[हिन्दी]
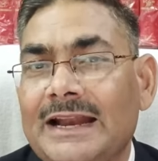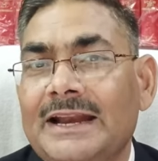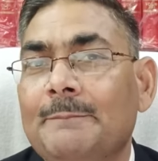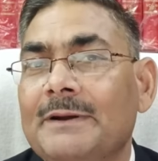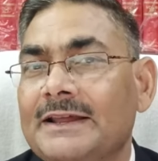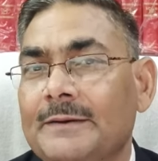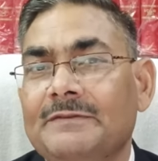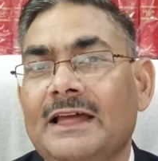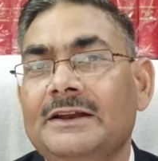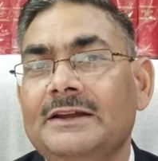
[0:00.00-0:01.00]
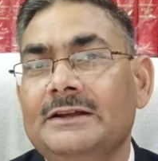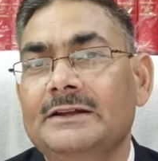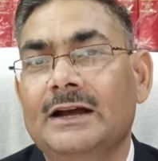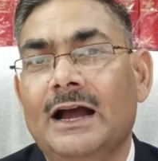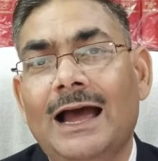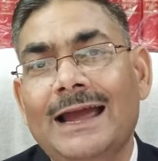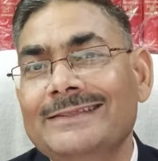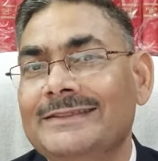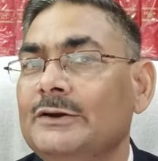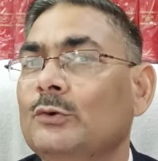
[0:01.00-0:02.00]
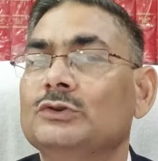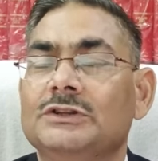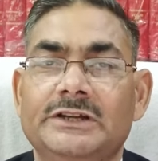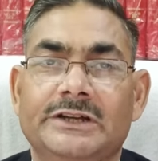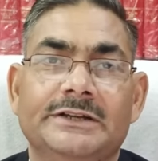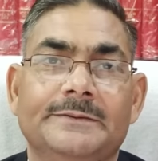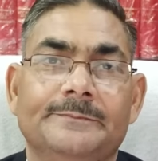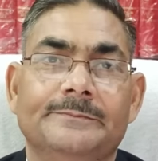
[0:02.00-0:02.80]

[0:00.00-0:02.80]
थाने पर गिरफ्तारी आए दिन होती है